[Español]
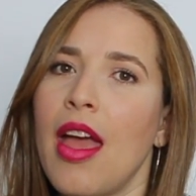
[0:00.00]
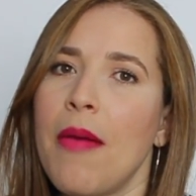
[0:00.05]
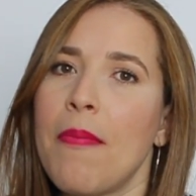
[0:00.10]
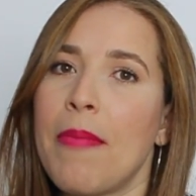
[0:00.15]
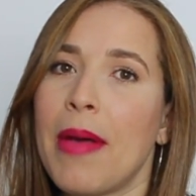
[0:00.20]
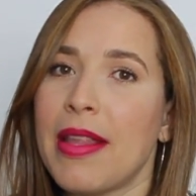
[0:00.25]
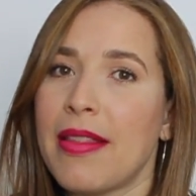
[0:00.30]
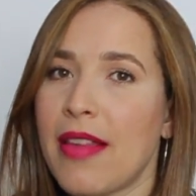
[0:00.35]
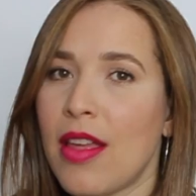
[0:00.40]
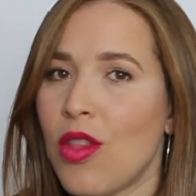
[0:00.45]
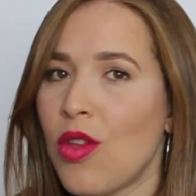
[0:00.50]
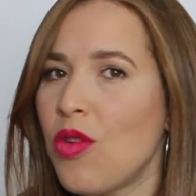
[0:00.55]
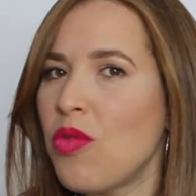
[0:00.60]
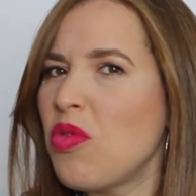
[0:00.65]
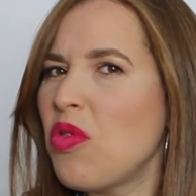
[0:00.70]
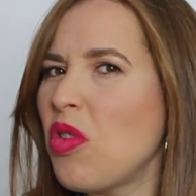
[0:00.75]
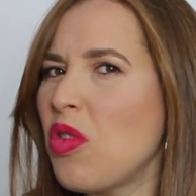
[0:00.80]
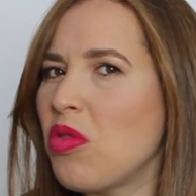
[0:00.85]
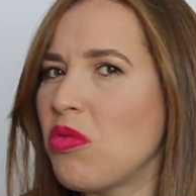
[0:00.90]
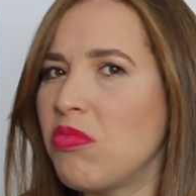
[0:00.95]
Pasado
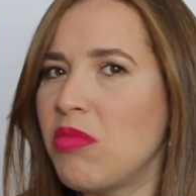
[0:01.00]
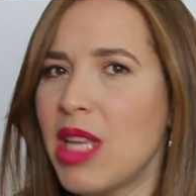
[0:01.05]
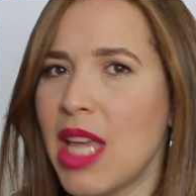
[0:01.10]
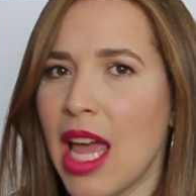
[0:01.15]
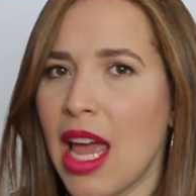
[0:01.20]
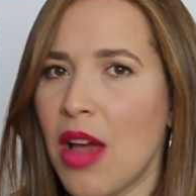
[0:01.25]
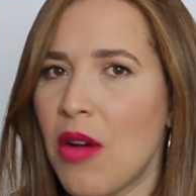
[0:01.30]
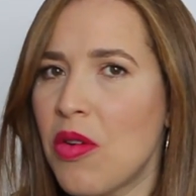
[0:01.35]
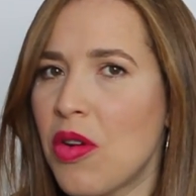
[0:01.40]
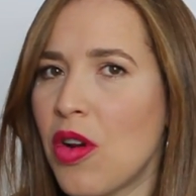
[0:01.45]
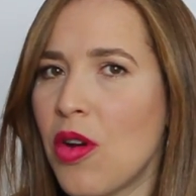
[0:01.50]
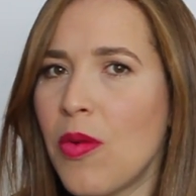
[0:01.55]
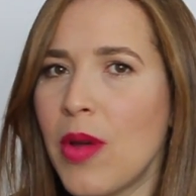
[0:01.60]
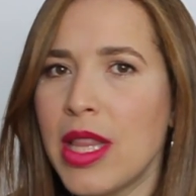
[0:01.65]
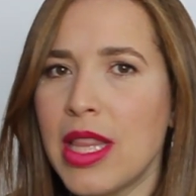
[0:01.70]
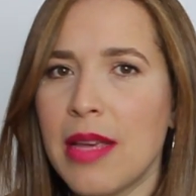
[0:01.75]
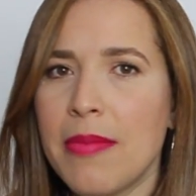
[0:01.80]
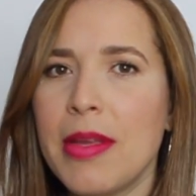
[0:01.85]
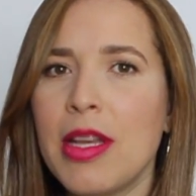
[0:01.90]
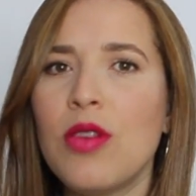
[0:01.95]
unos 10, unos
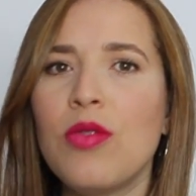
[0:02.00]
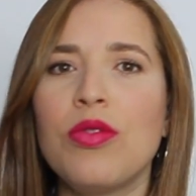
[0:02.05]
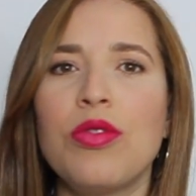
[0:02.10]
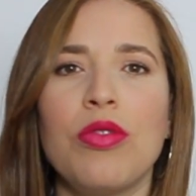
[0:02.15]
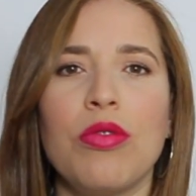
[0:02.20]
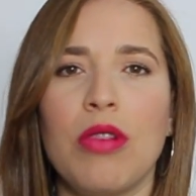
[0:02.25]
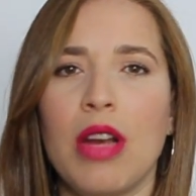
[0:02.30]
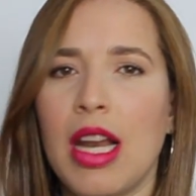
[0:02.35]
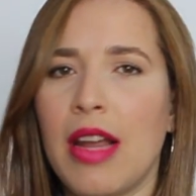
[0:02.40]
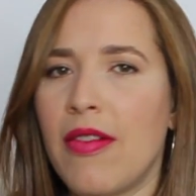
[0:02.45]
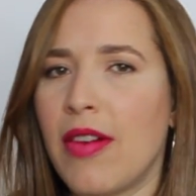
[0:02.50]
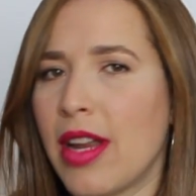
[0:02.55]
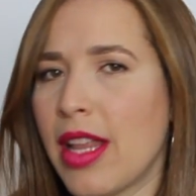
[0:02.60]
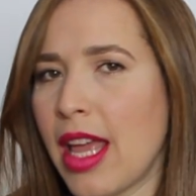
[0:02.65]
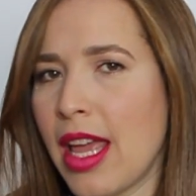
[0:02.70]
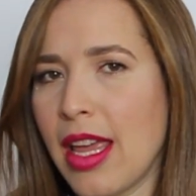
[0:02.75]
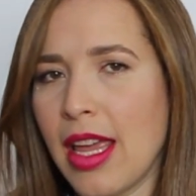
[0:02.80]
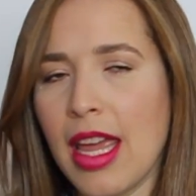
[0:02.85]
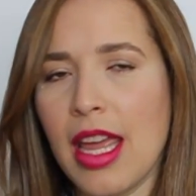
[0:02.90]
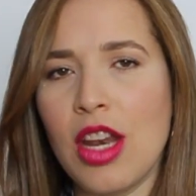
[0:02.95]
20 minutos, la
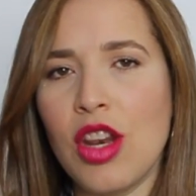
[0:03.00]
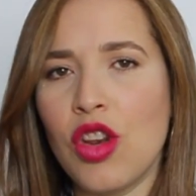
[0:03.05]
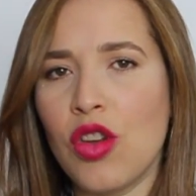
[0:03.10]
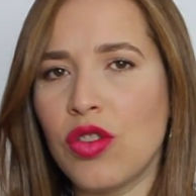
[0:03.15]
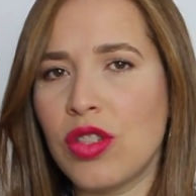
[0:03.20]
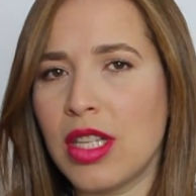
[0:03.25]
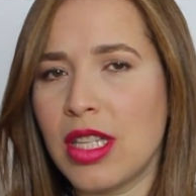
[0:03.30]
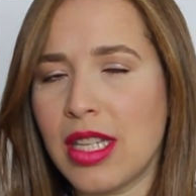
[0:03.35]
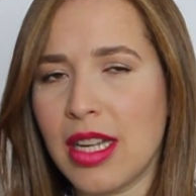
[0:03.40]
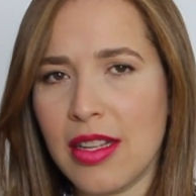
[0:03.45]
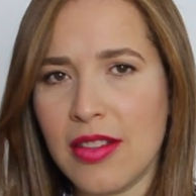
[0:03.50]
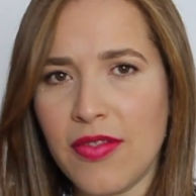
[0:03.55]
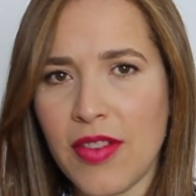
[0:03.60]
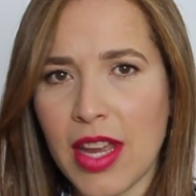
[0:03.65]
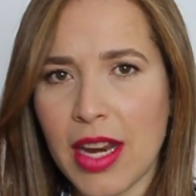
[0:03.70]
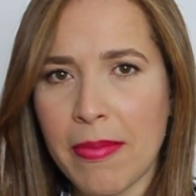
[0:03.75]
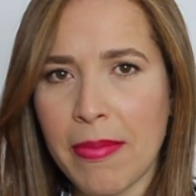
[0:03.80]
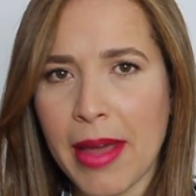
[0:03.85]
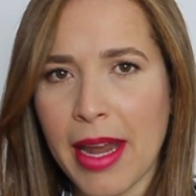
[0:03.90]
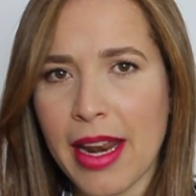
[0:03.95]
verdad es que no se
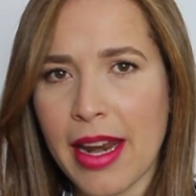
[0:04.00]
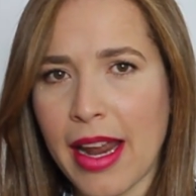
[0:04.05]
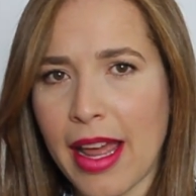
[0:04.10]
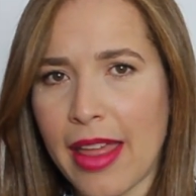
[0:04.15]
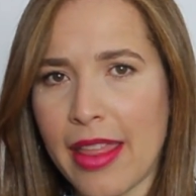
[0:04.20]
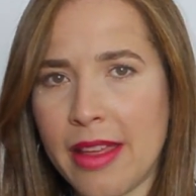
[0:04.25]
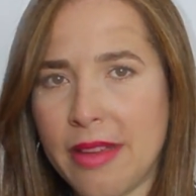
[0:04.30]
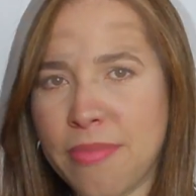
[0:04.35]
transfiere para nada.